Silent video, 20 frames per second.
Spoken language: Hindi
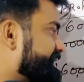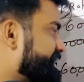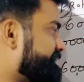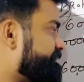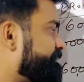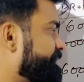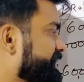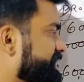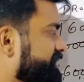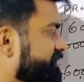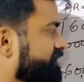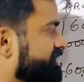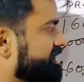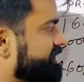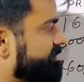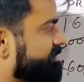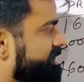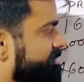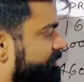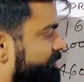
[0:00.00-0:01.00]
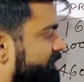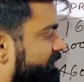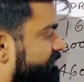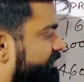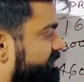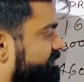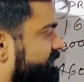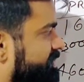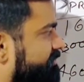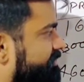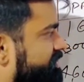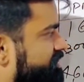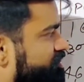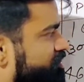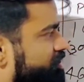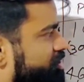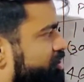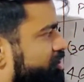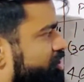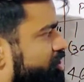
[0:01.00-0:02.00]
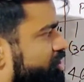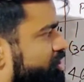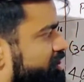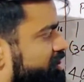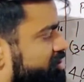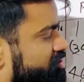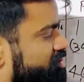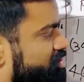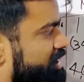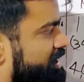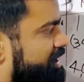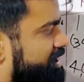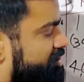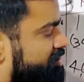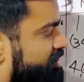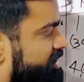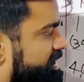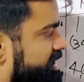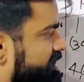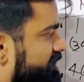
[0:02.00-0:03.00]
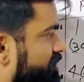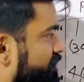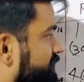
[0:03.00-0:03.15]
सिंपल सा कॉन्सेप्ट है प्रॉफिट प्रॉफिट जोड़ दो लॉसेस को घटा दो ये एक